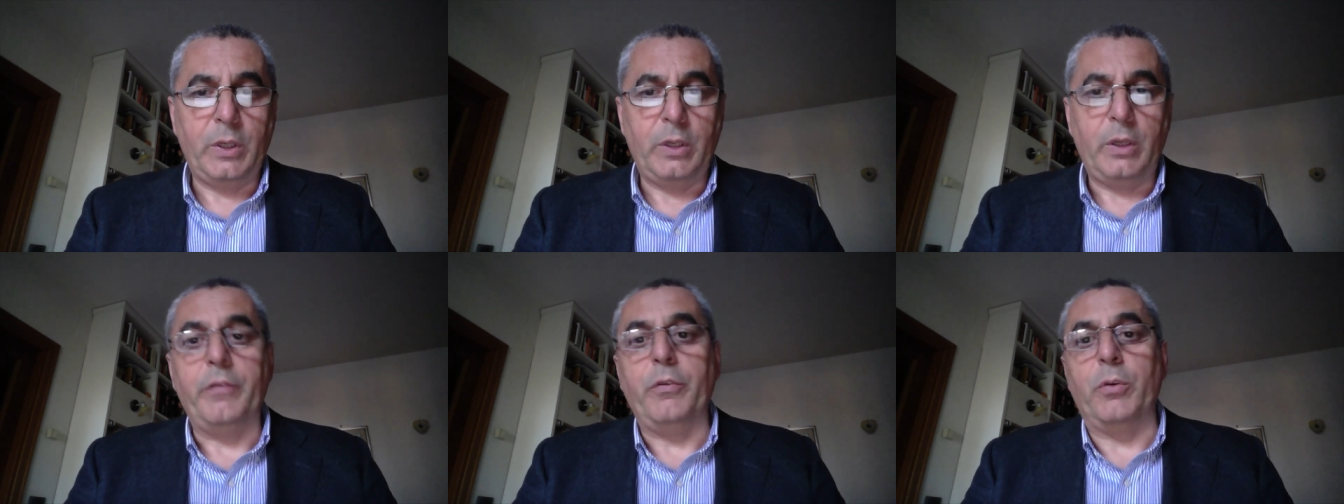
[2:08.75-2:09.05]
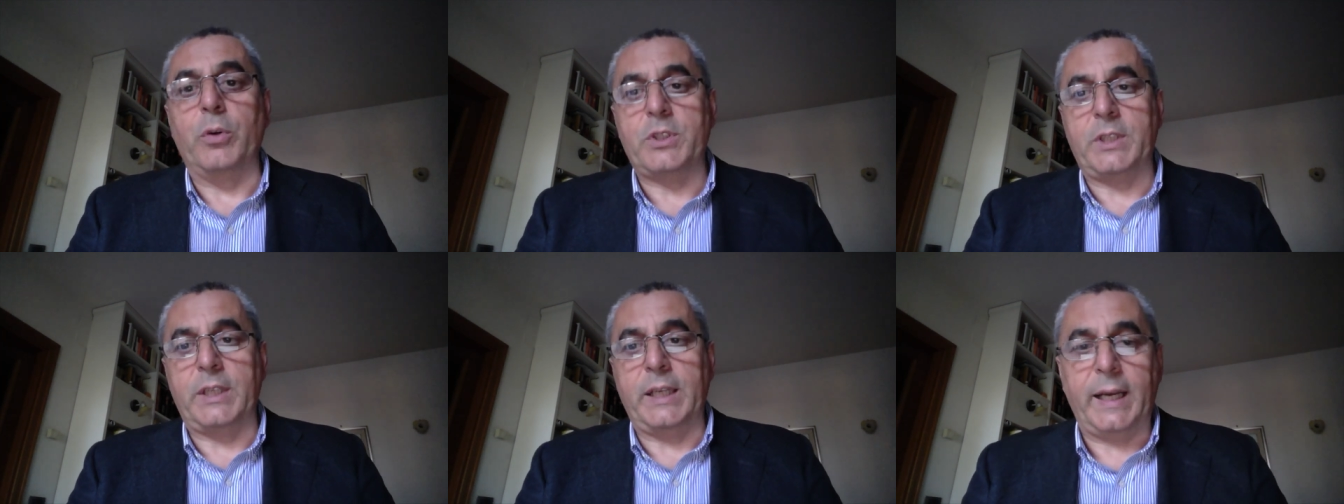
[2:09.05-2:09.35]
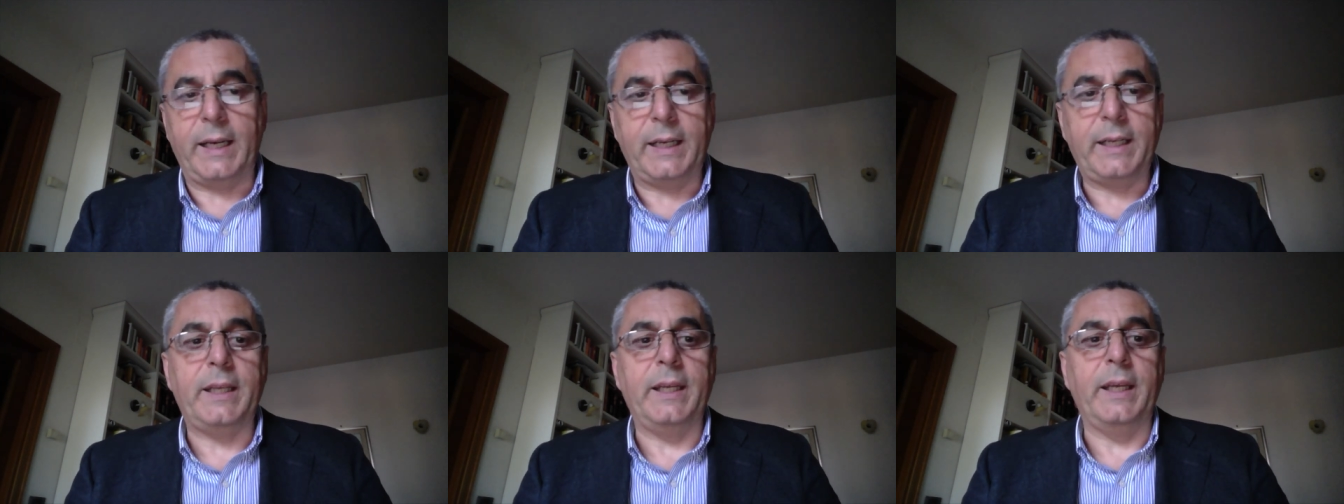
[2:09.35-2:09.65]
forse
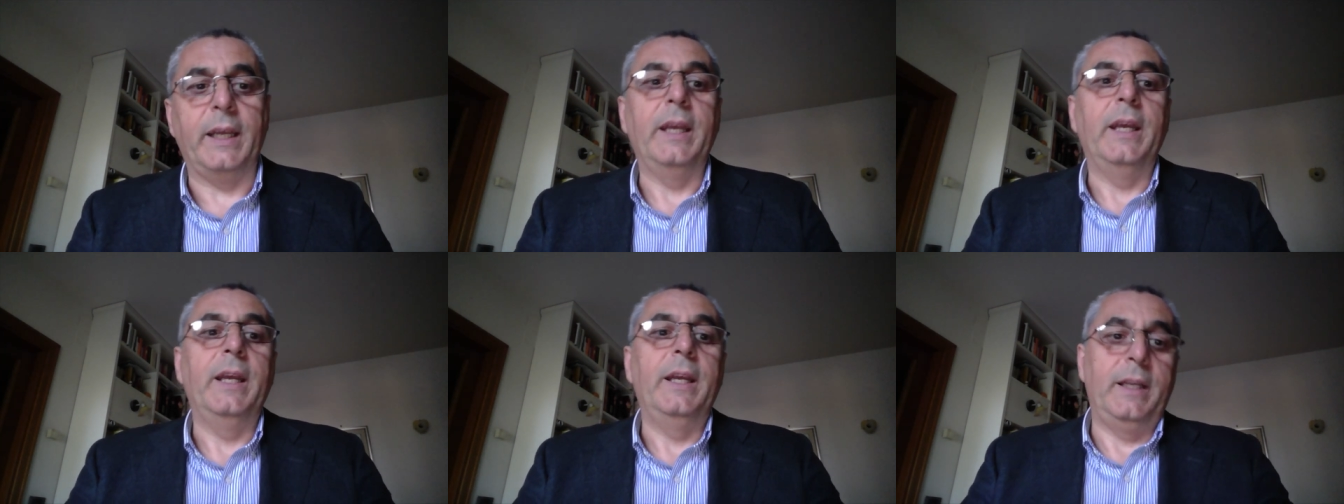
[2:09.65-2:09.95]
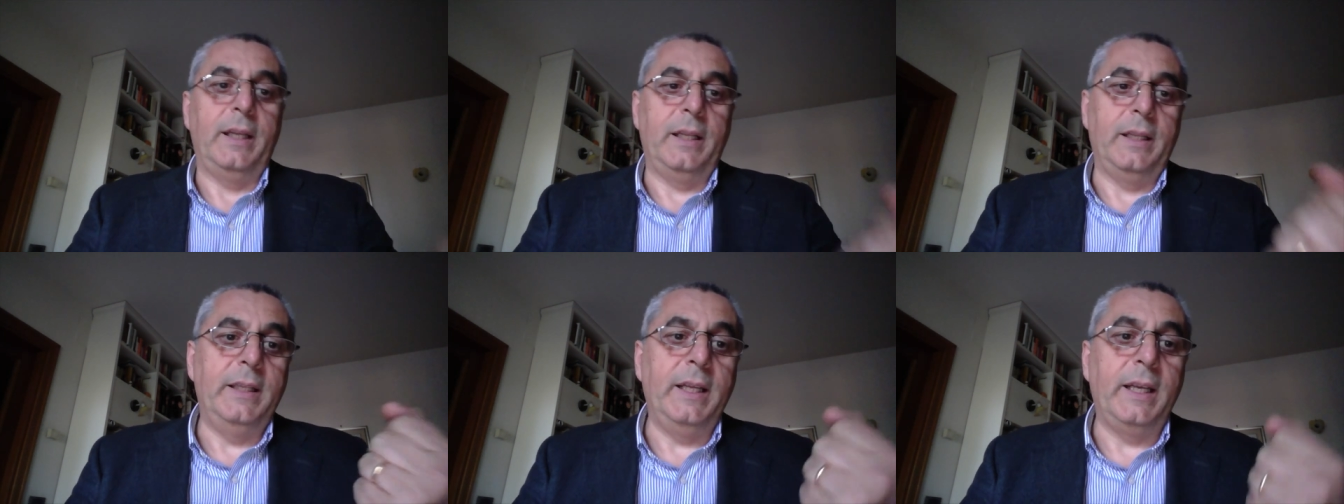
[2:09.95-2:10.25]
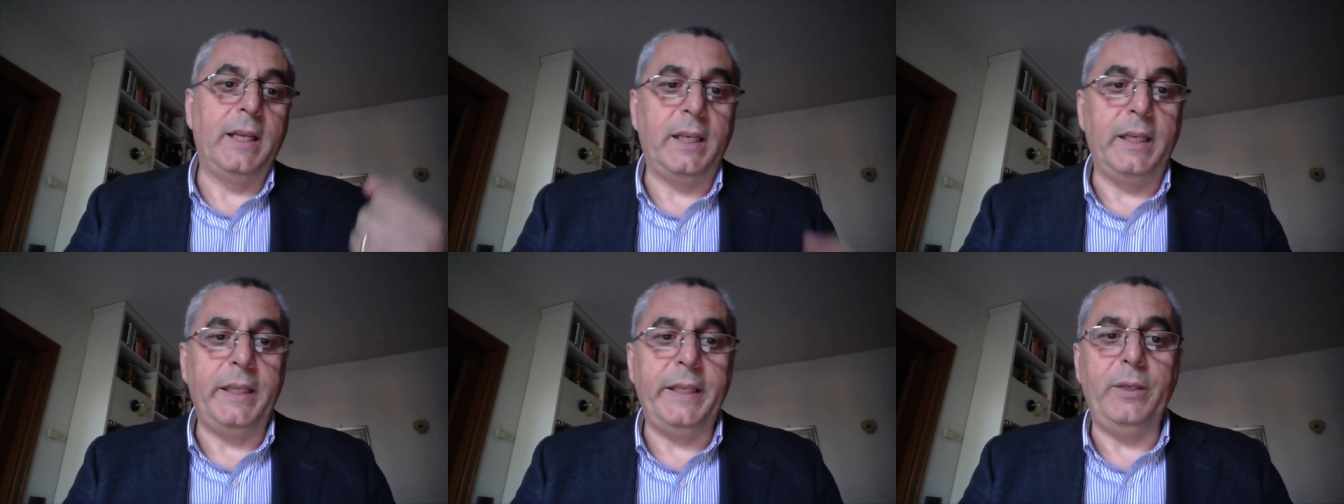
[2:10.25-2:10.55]
anche il
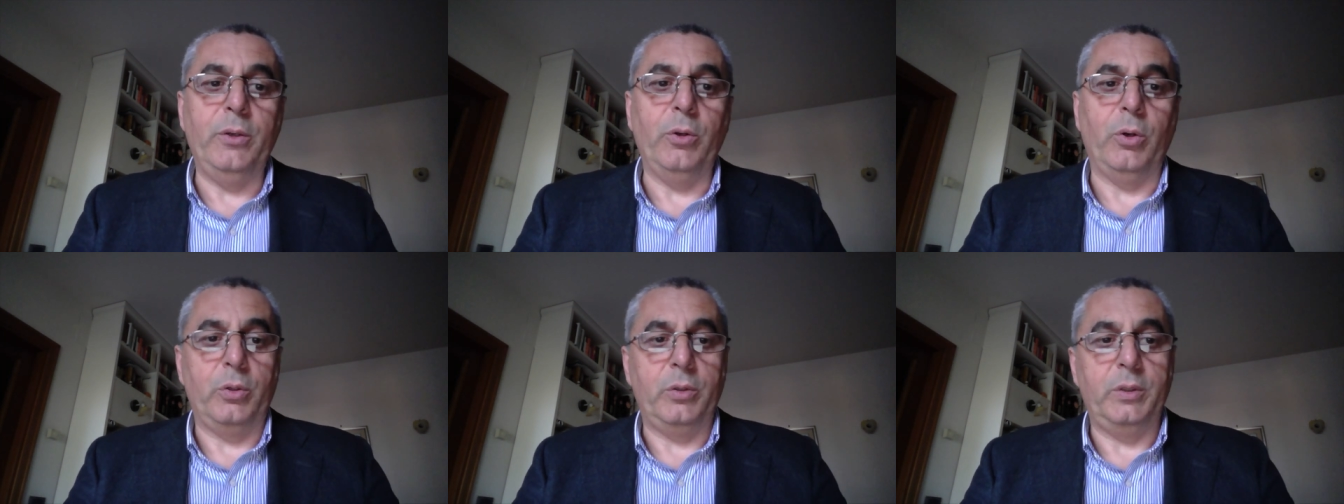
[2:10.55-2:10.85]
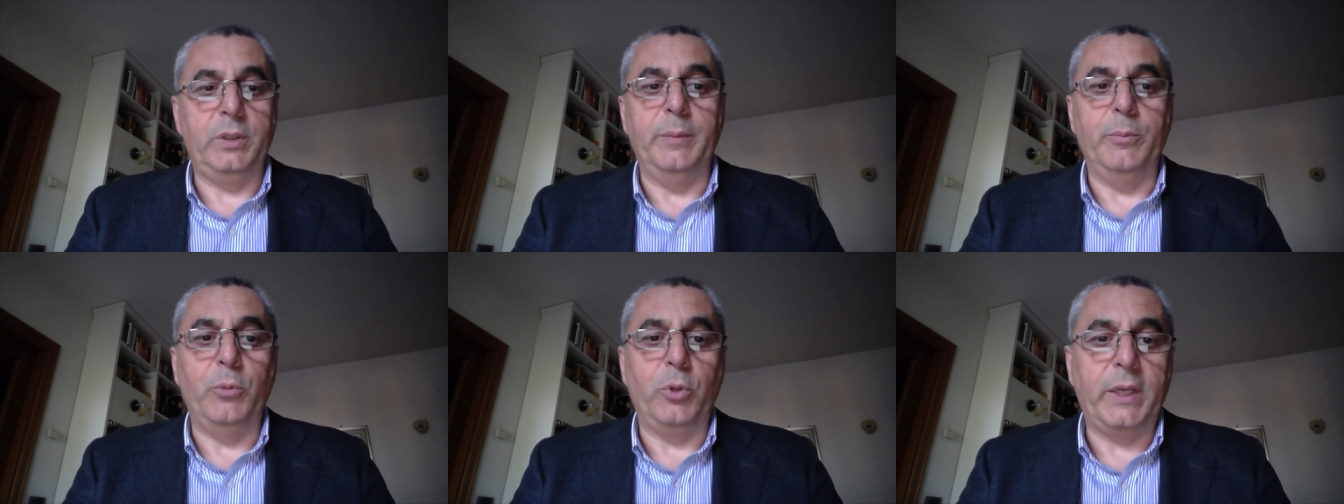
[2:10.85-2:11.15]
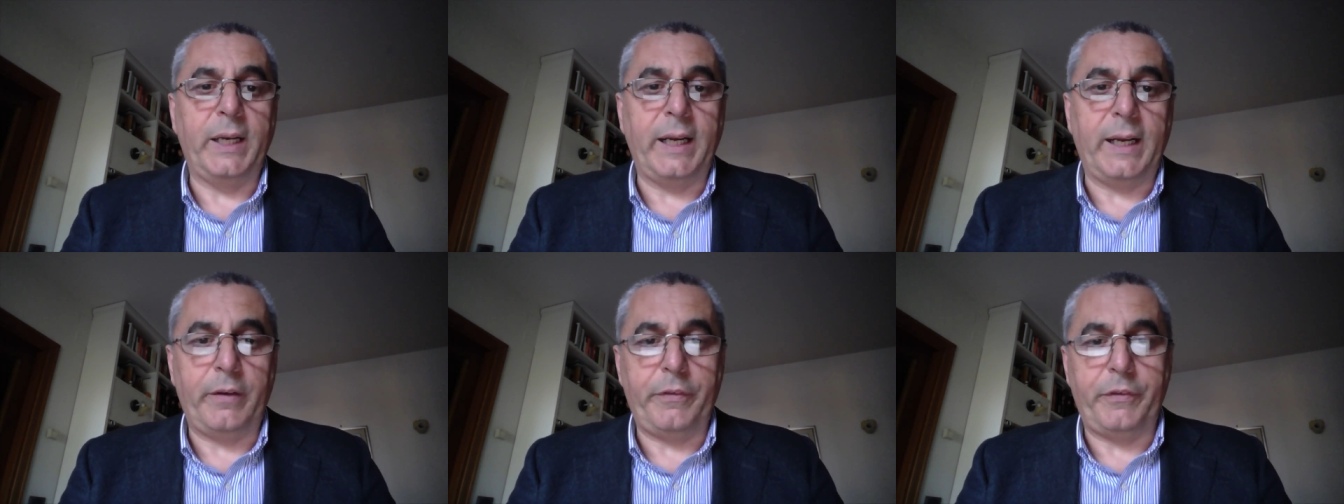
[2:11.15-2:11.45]
declino
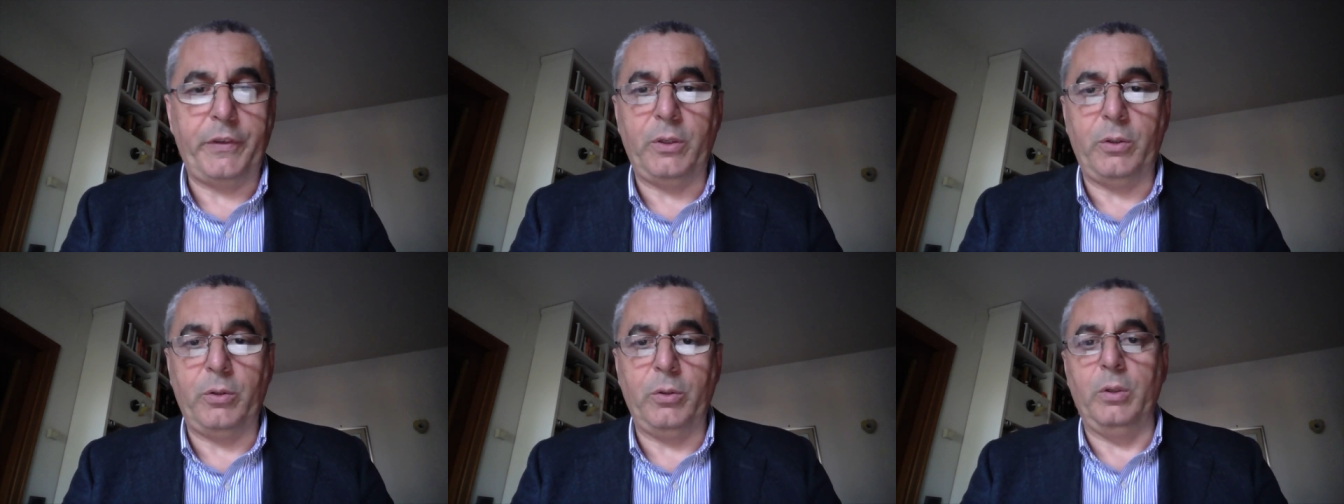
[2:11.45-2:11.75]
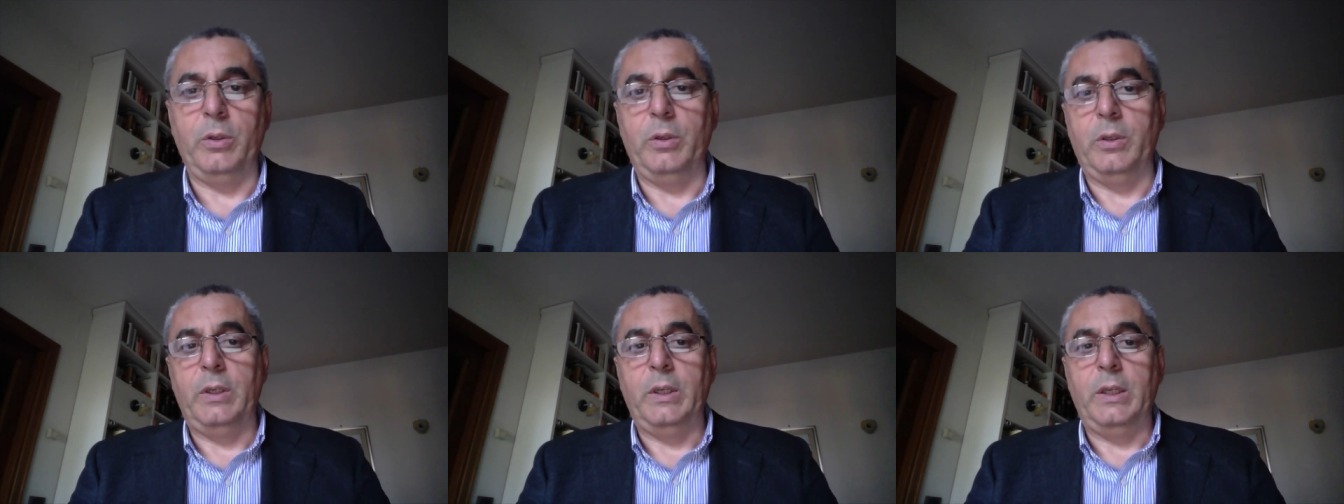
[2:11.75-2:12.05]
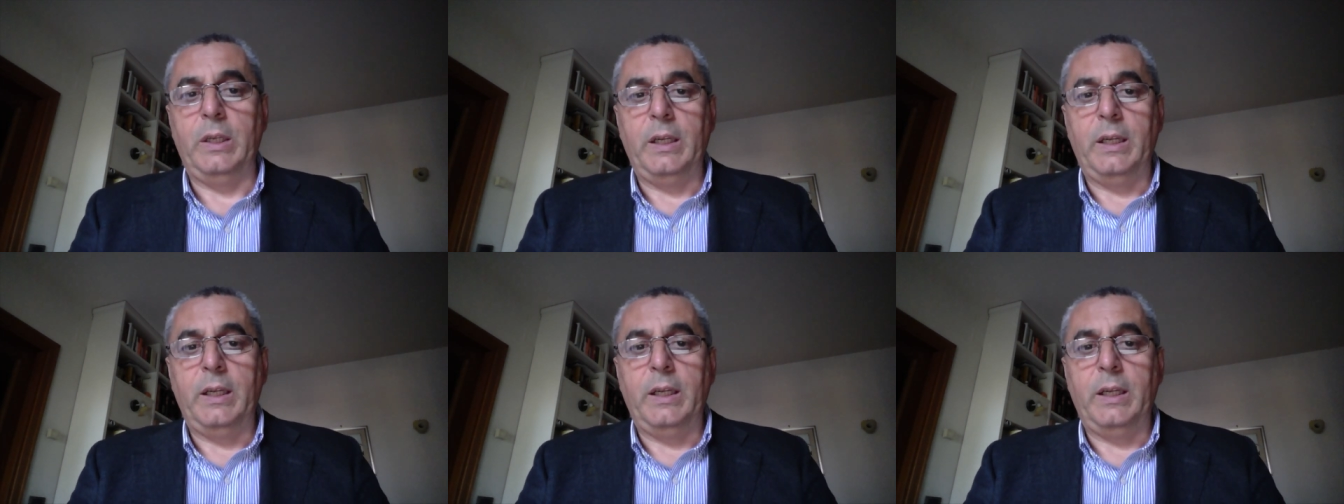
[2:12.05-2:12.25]
demografico,